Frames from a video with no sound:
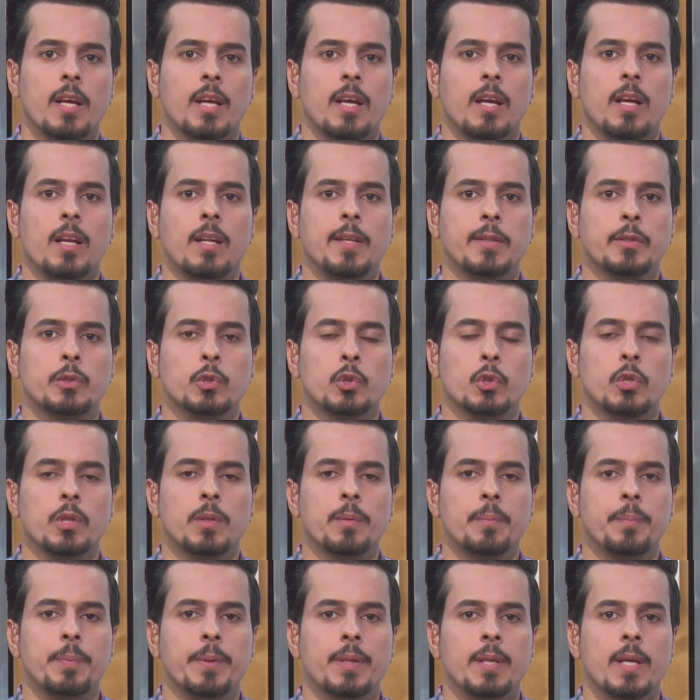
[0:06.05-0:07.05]
اللي
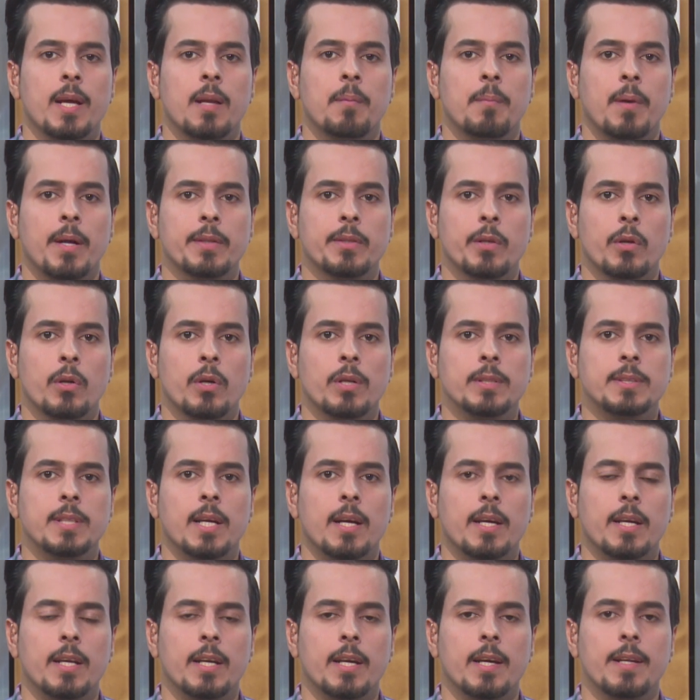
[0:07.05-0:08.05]
تكون بالمعدنوس
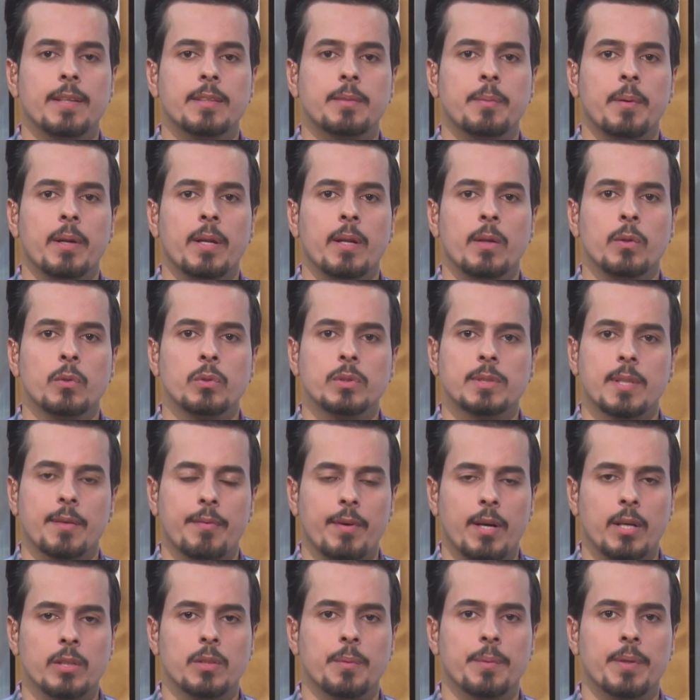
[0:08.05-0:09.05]
حقيقه نتمنى انه
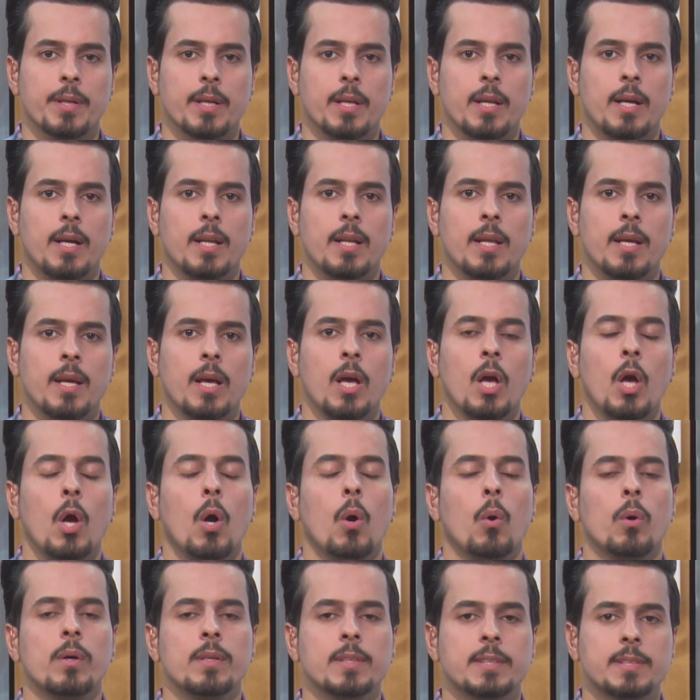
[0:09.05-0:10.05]
نستفادوا من خلالها
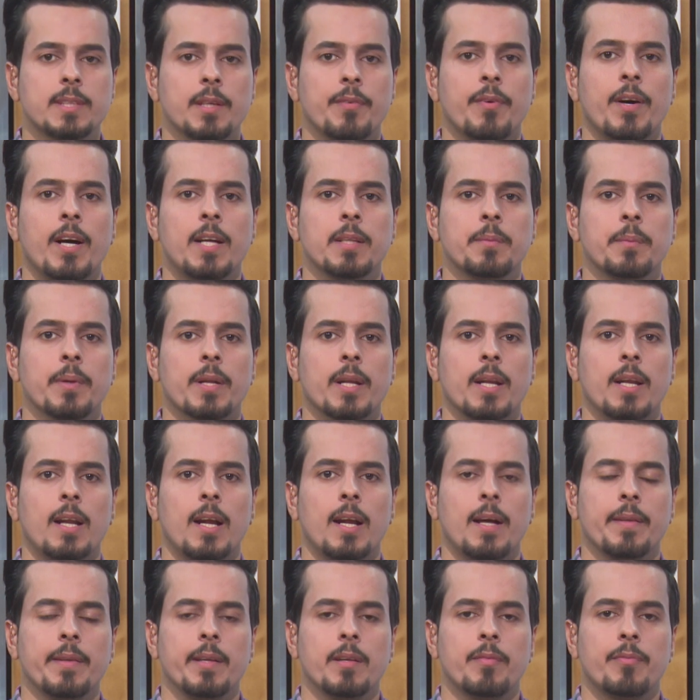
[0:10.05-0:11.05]
ونستفاد من خلال
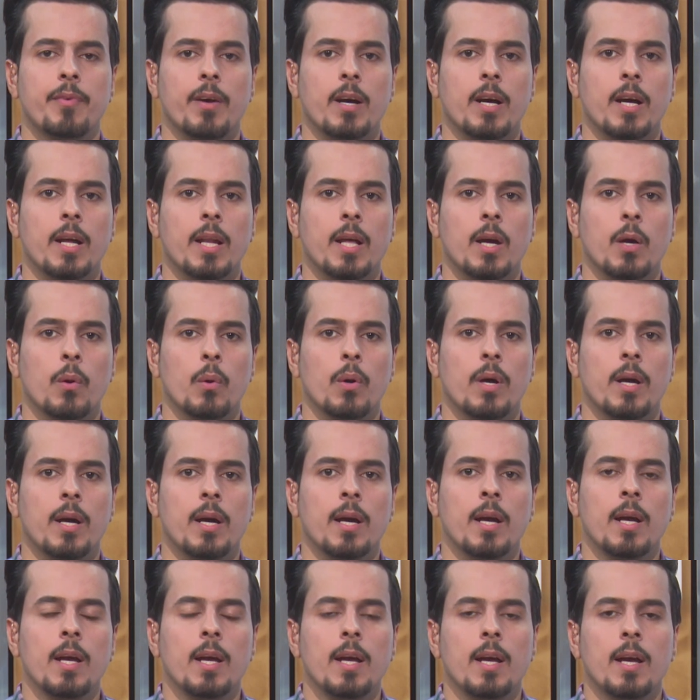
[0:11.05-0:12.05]
هذه الفقره
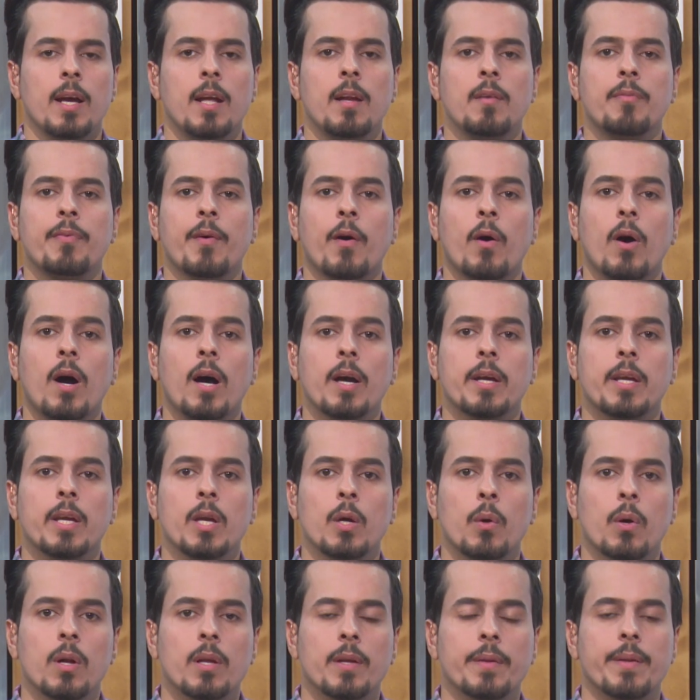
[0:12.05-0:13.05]
والفواكه
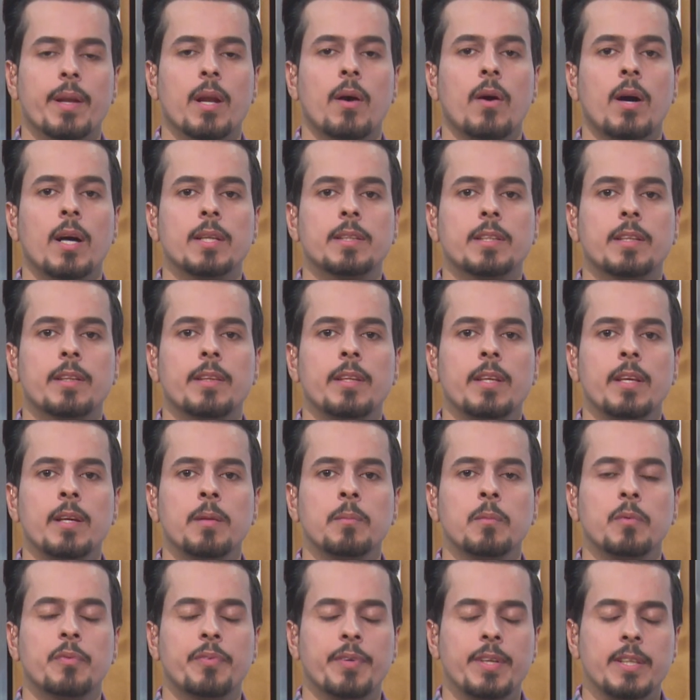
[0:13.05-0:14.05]
والخضروات كثير
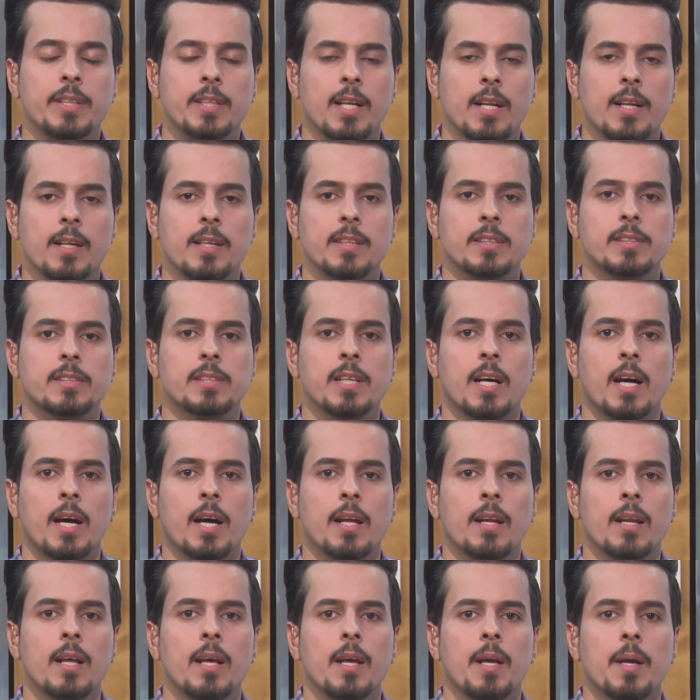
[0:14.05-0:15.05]
مفيده
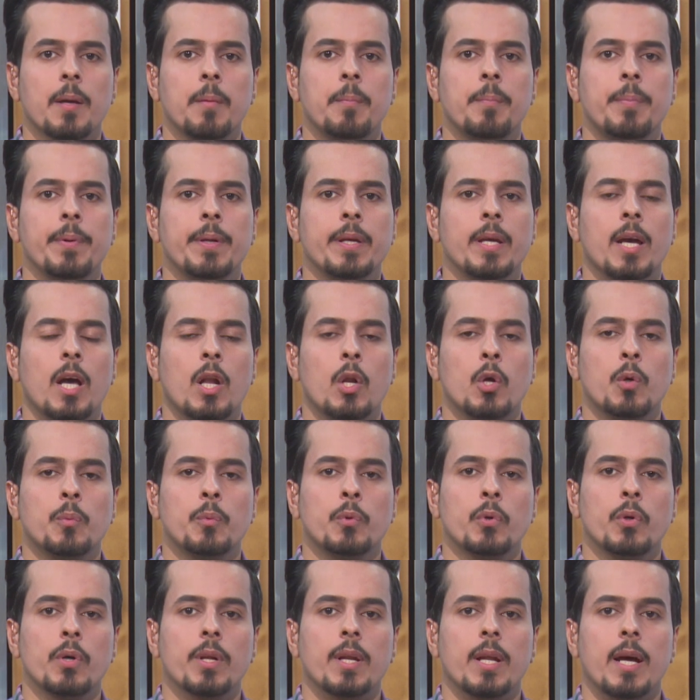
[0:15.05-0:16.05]
للانسان
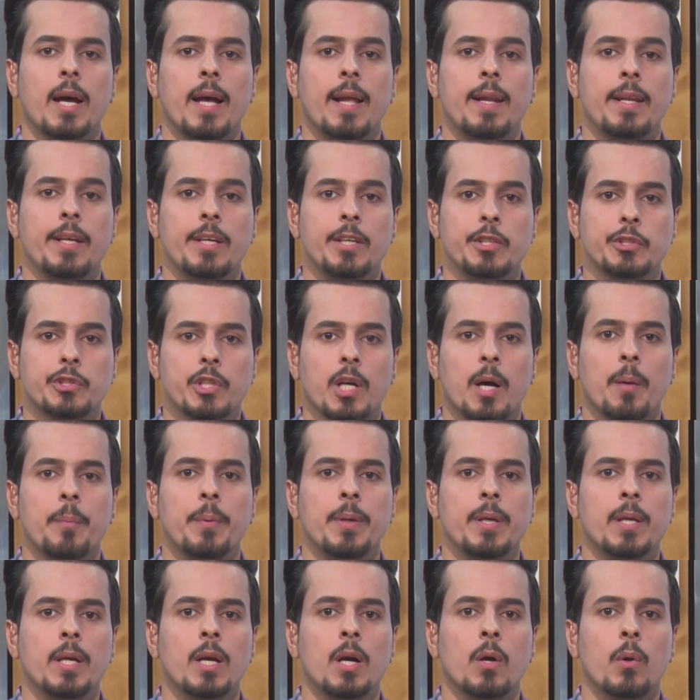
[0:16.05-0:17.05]
بالامور
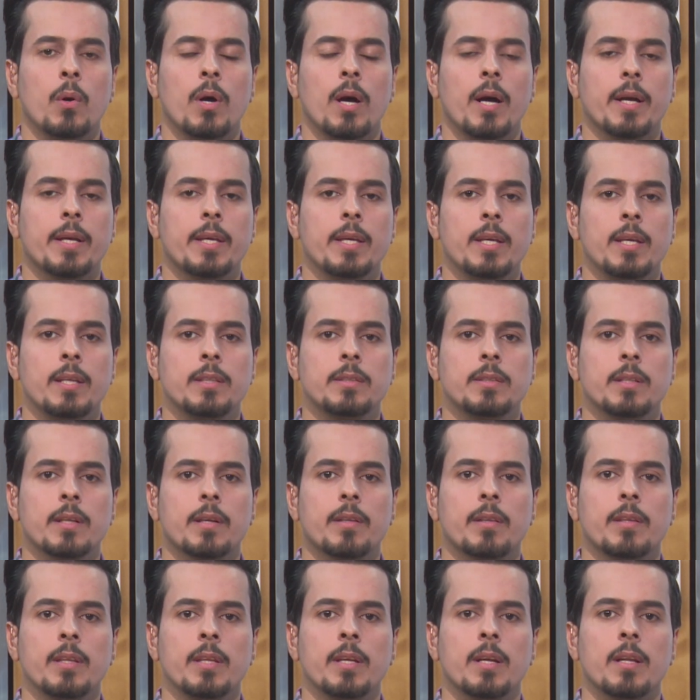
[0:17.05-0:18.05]
الايجابيه واكيد
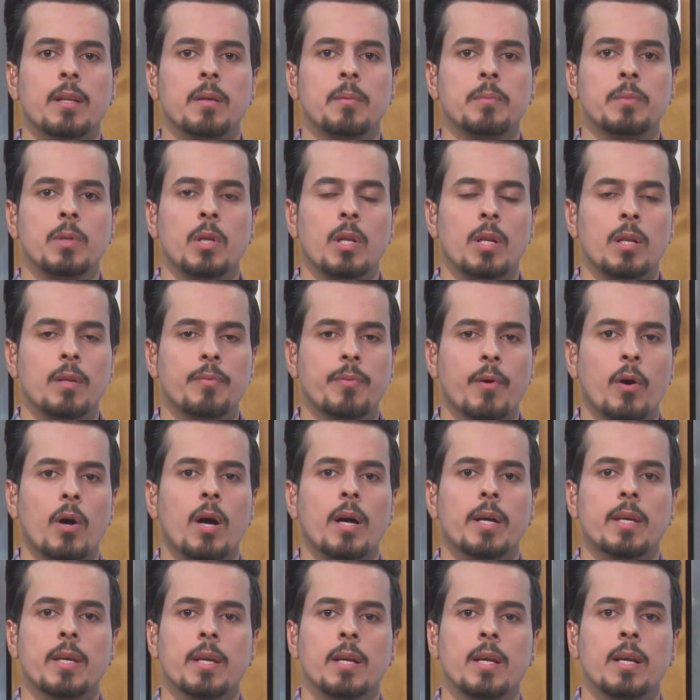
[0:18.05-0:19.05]
كثير من
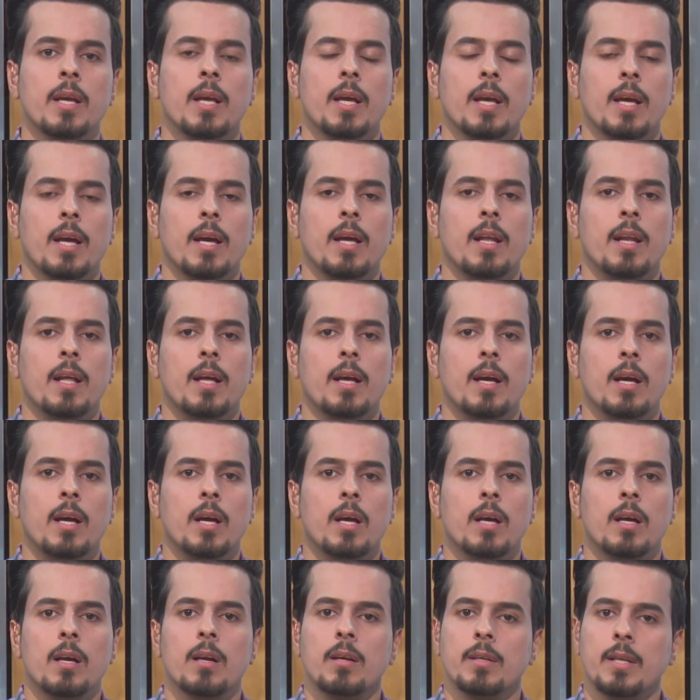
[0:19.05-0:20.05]
الفواكه
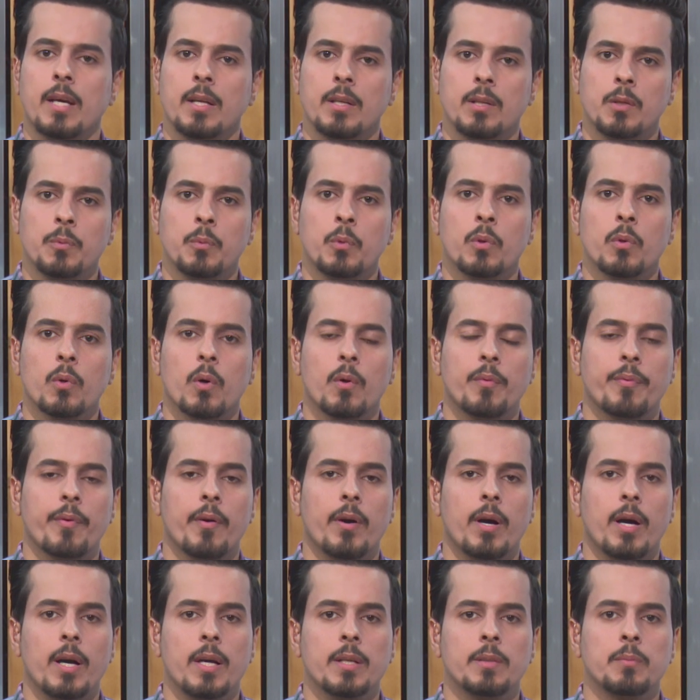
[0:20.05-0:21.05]
لها يعني امور
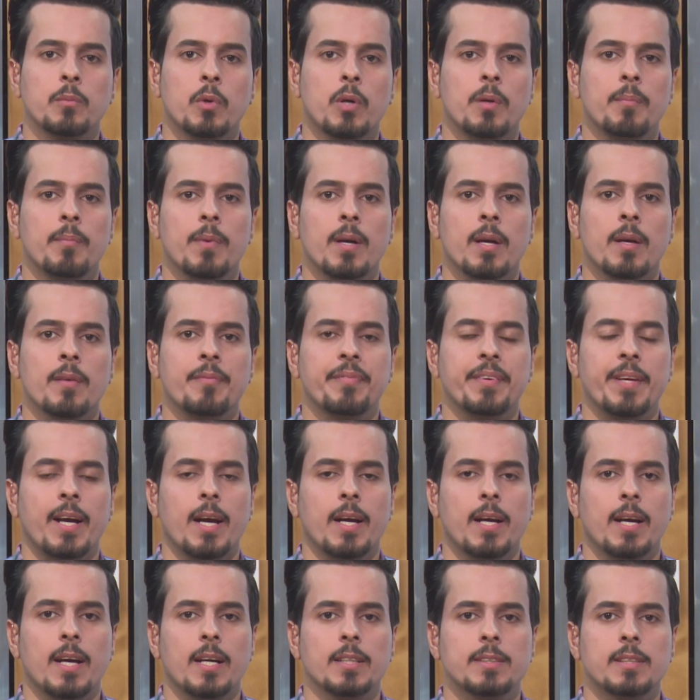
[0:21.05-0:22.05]
وفوائد مهمه في
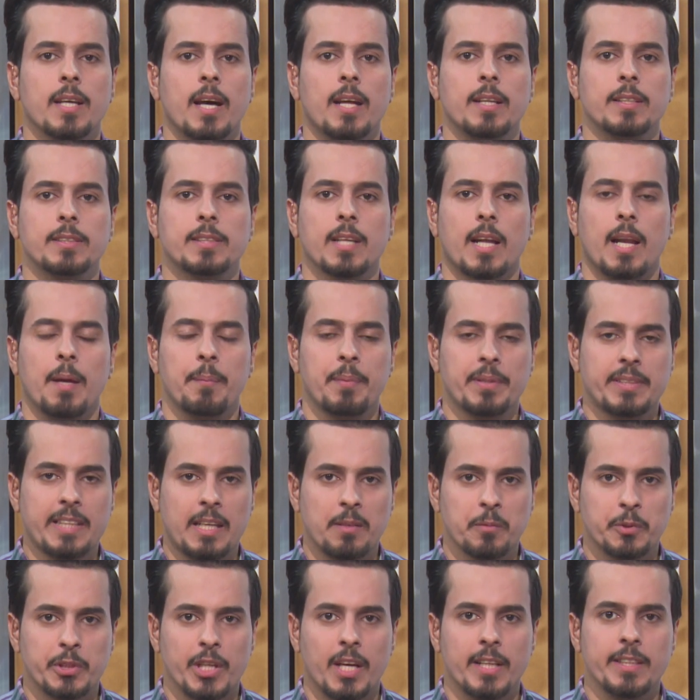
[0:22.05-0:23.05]
حياه الانسان احبتي
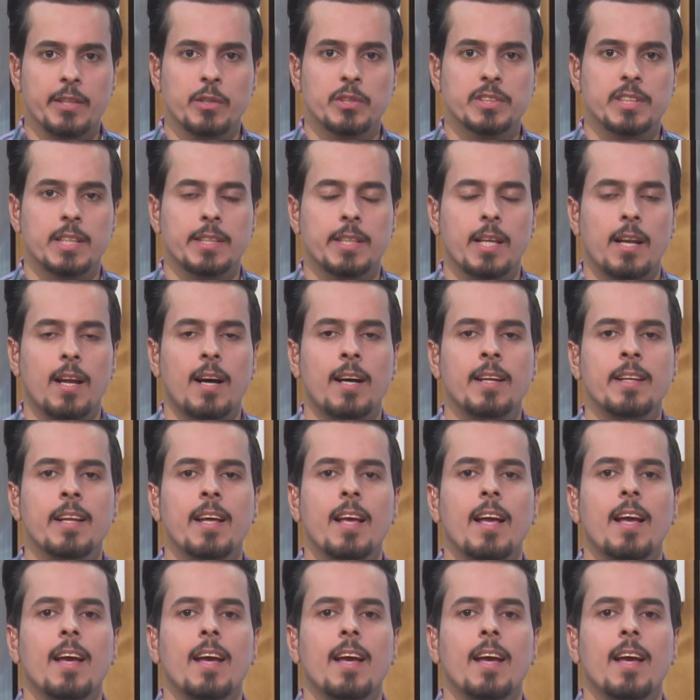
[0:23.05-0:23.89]
المشاهدين وصلنا الان